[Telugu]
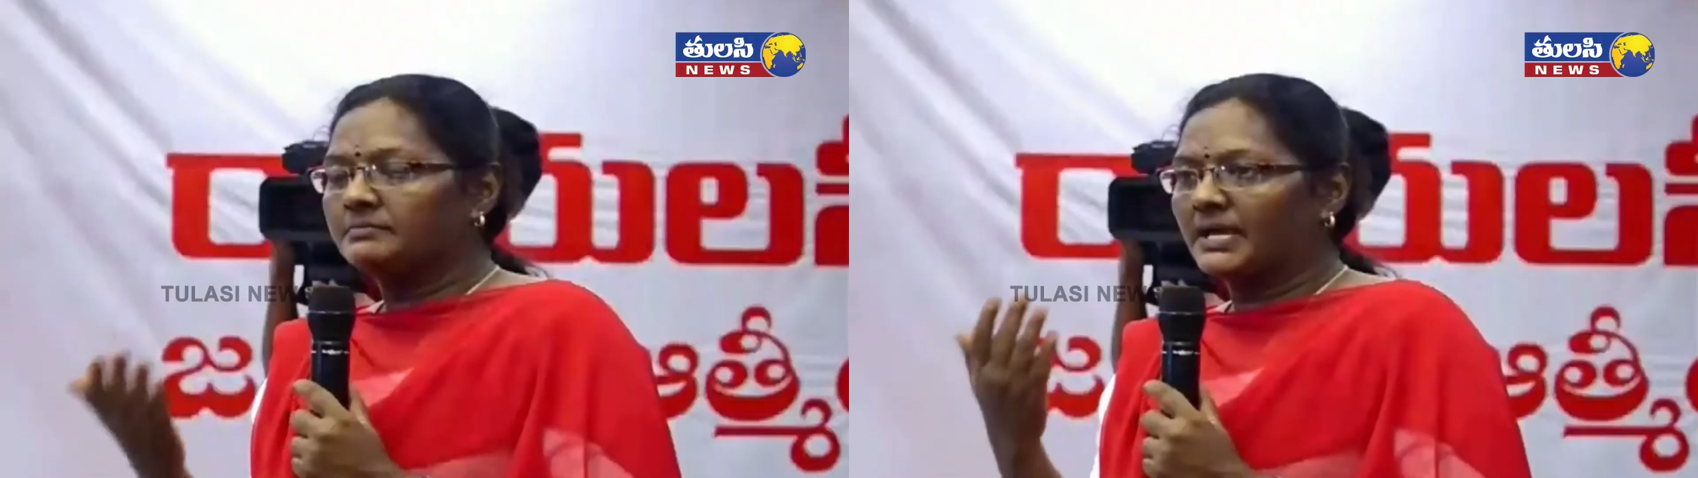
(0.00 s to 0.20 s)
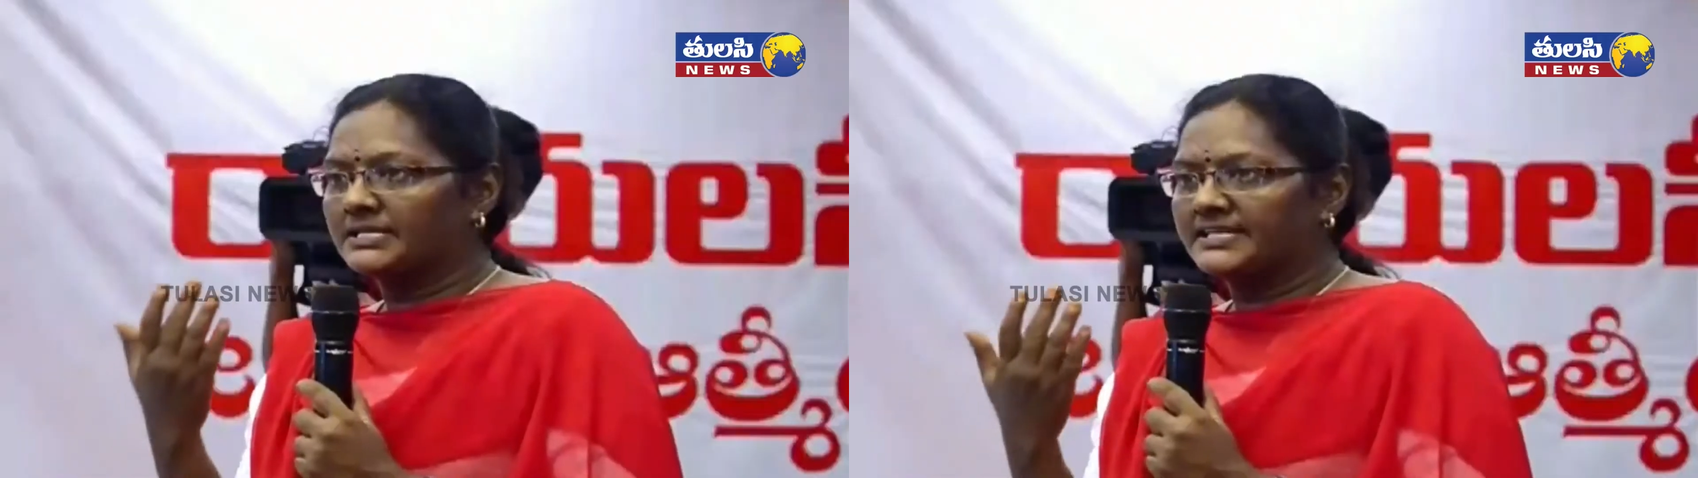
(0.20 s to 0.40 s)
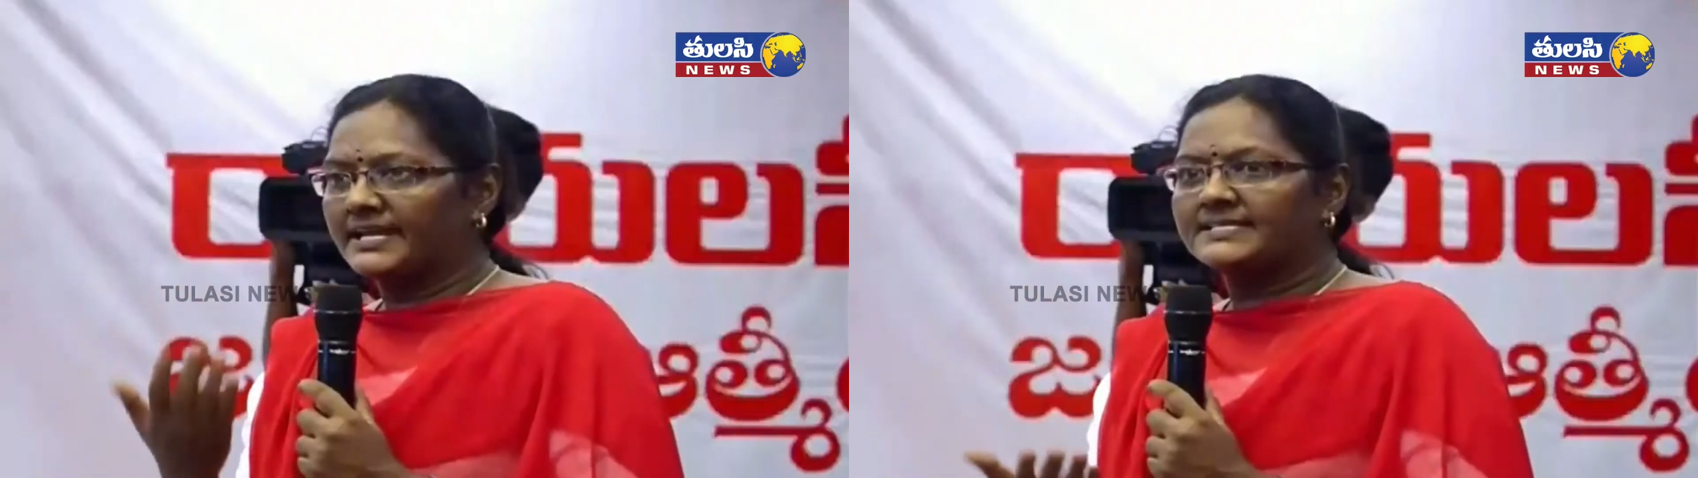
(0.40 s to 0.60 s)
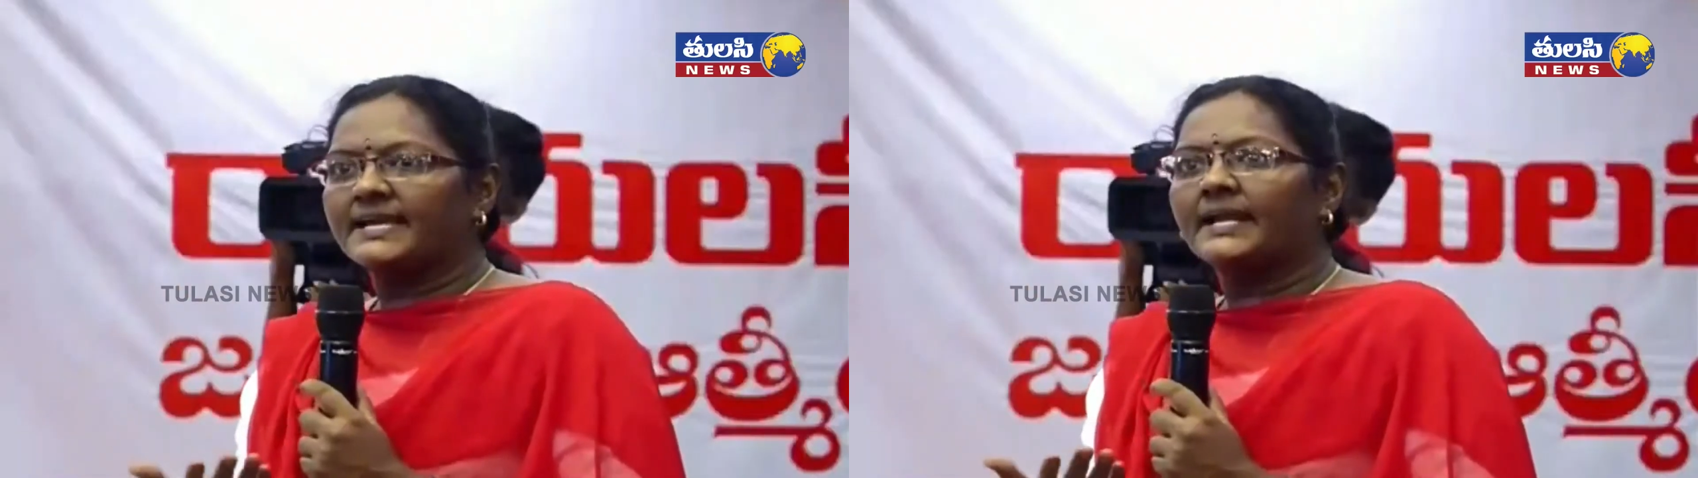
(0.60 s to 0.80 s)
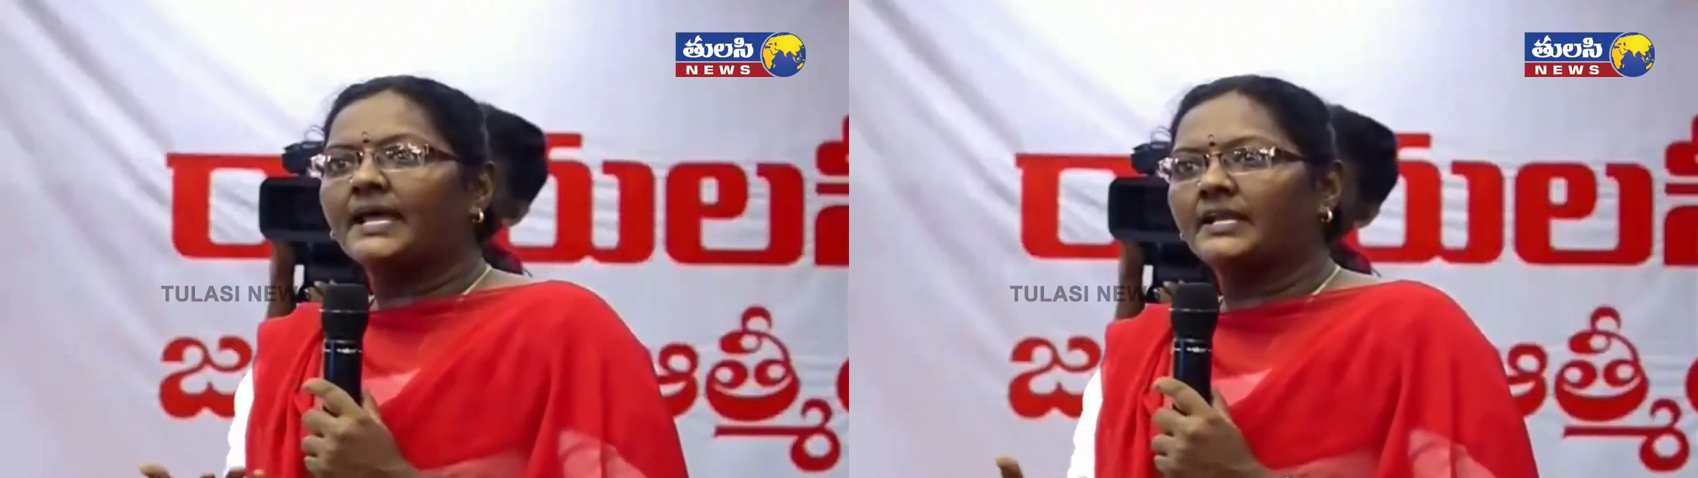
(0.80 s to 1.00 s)
మన
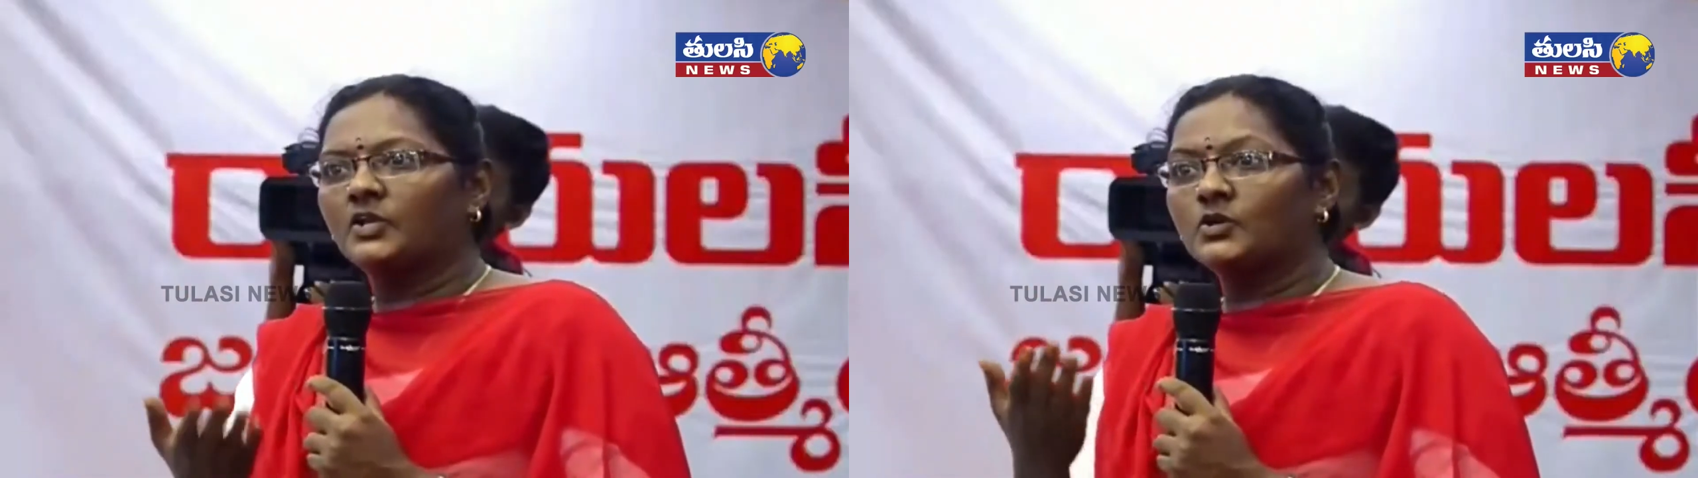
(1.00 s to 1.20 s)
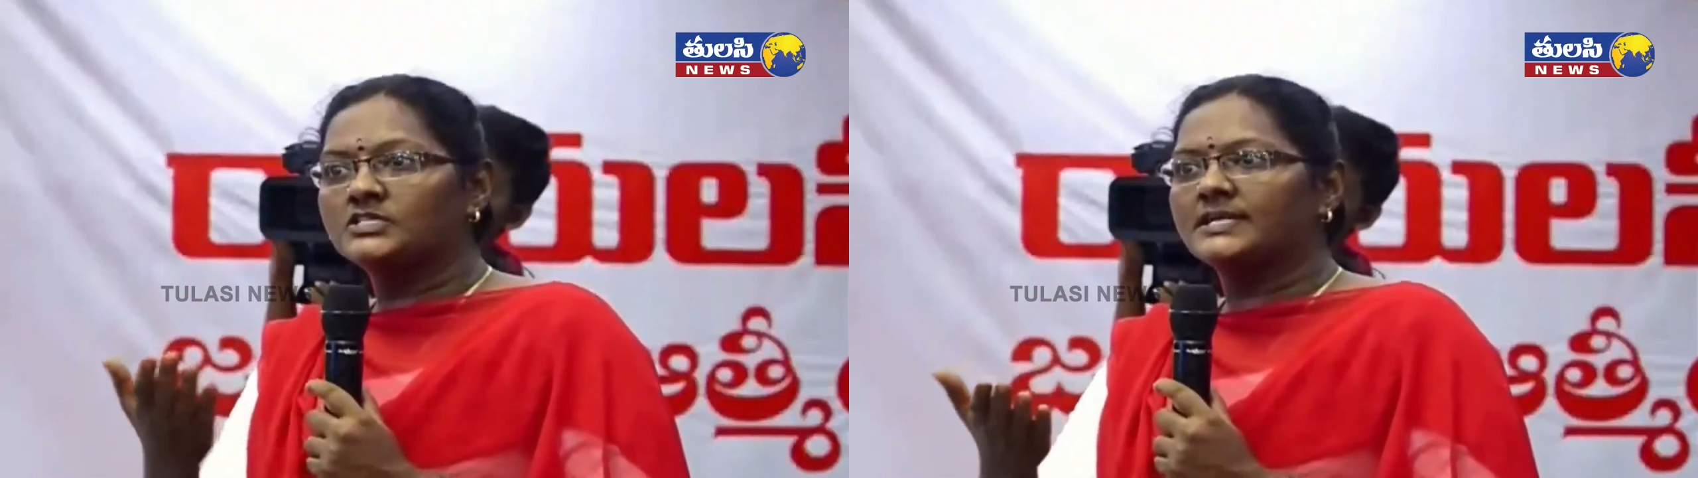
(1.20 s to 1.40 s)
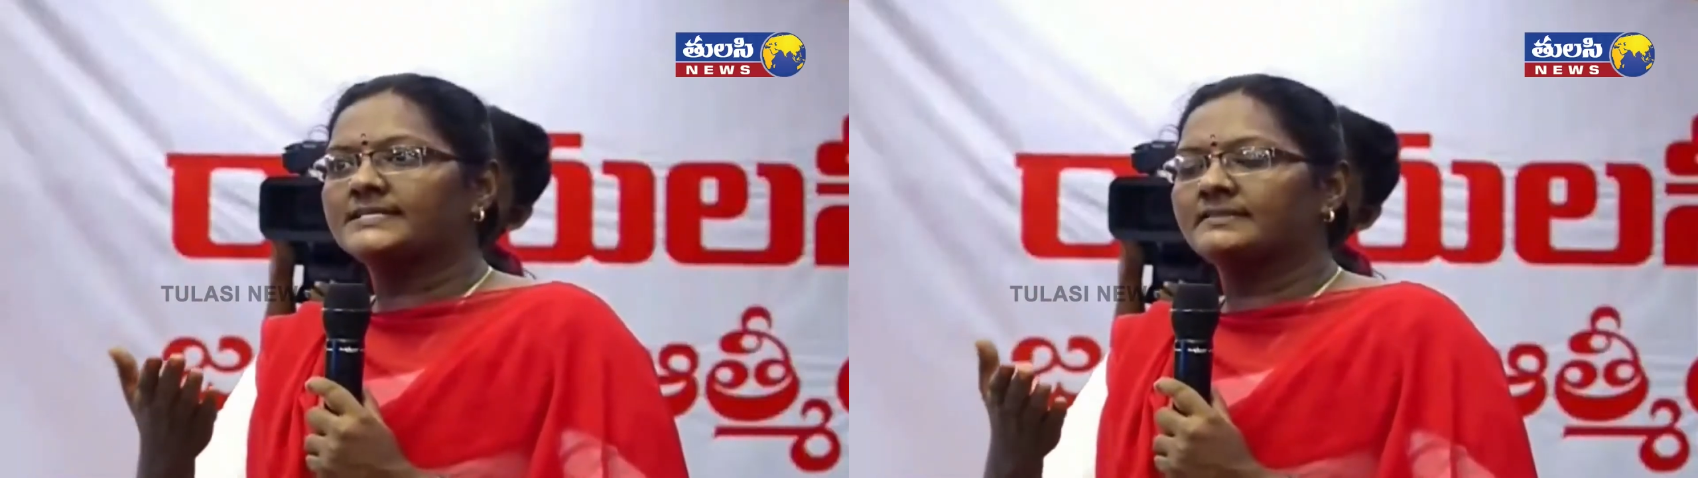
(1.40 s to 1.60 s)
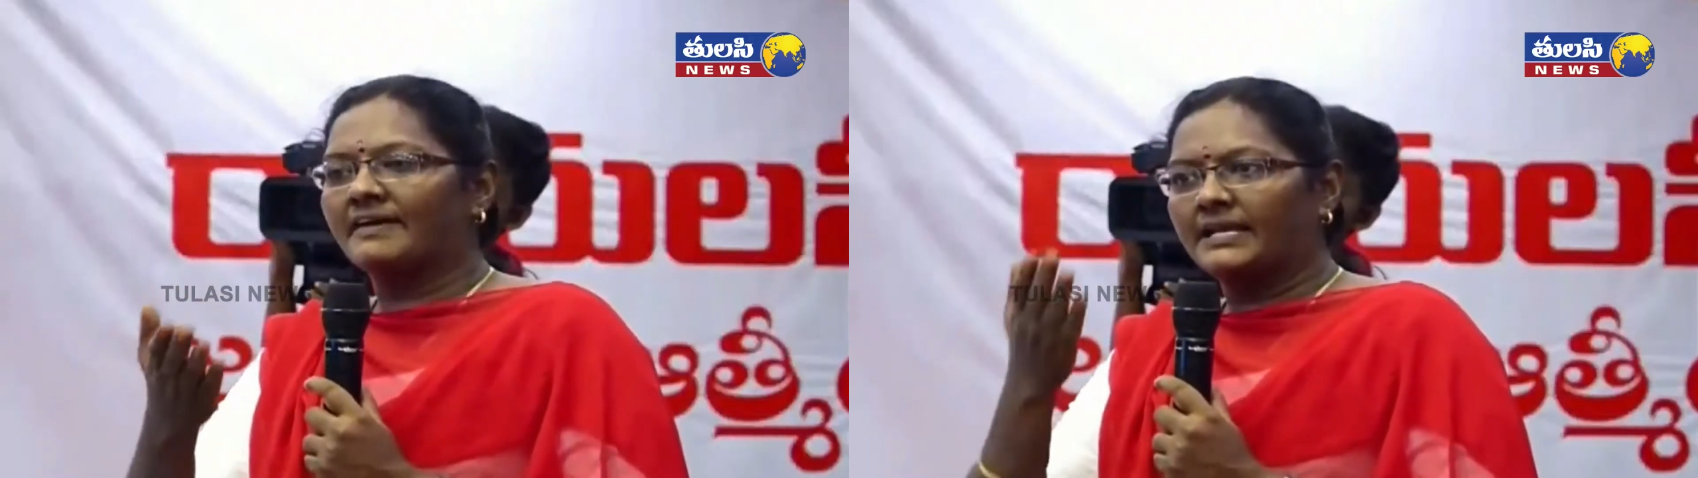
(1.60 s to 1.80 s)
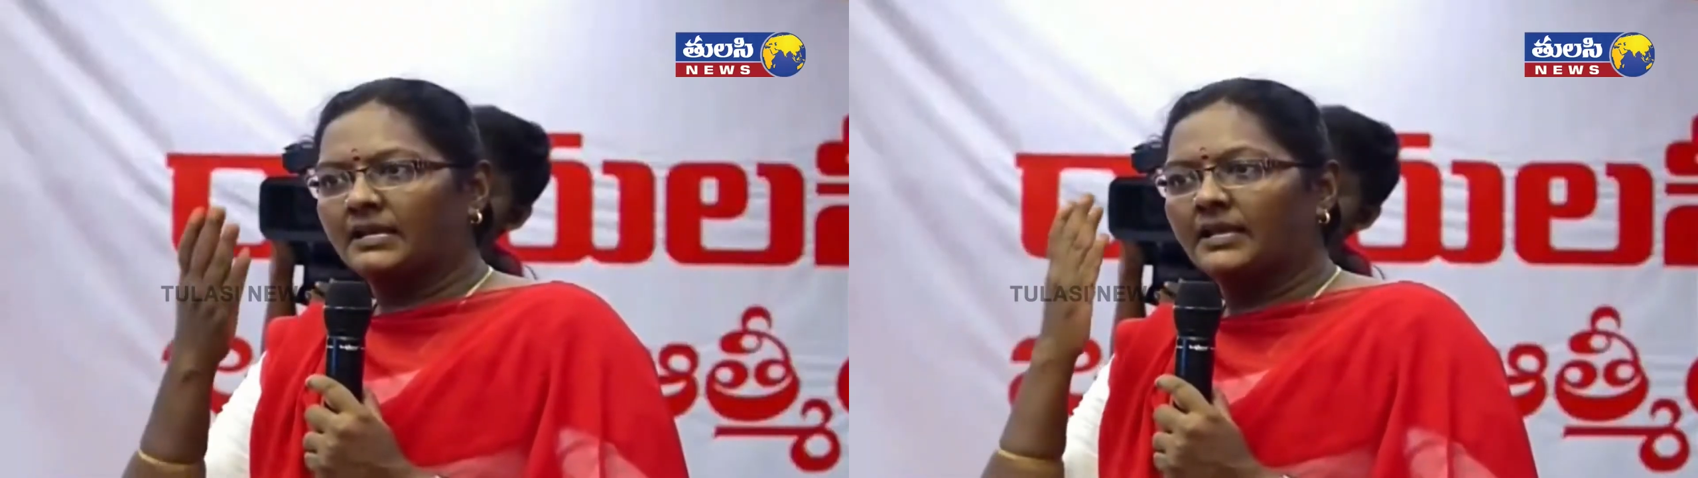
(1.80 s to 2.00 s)
జనసేనాన్ని యూజ్ చేసి
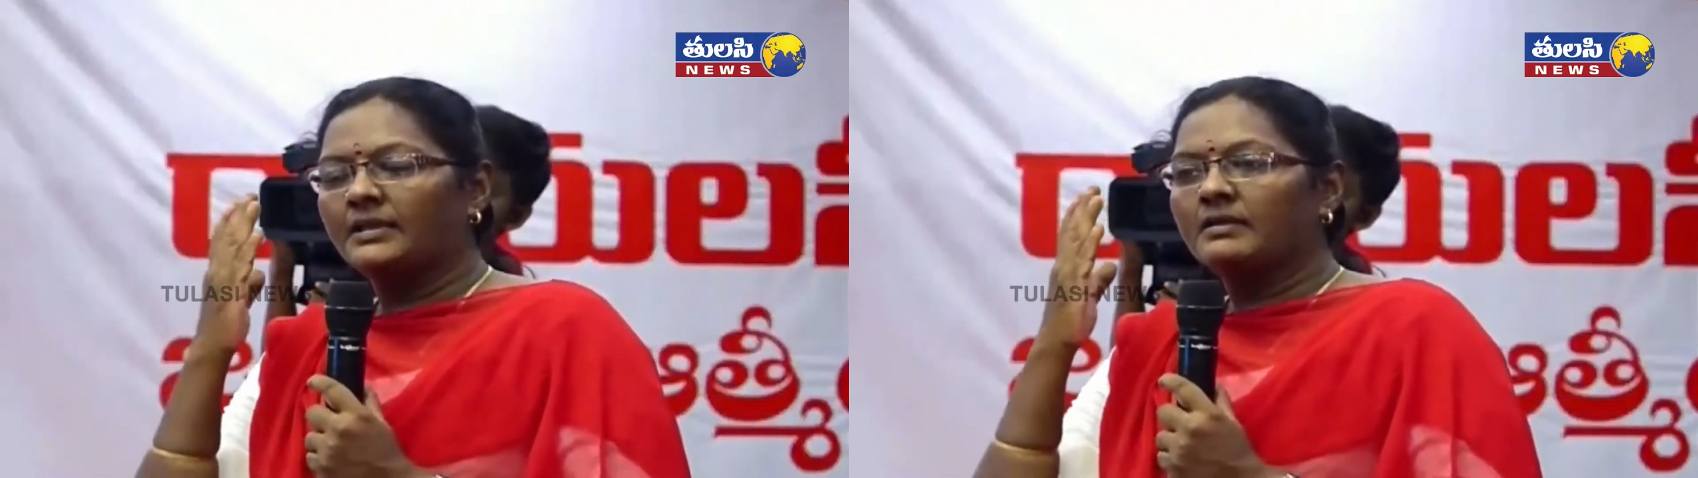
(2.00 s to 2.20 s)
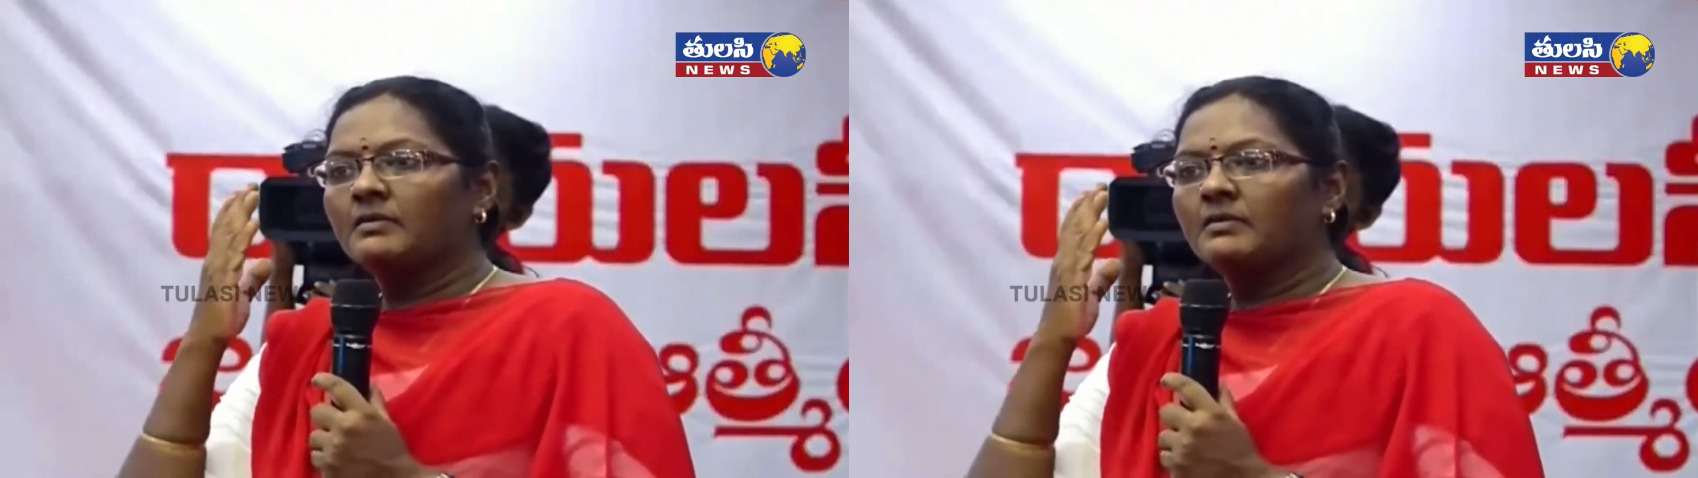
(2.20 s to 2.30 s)
దానిని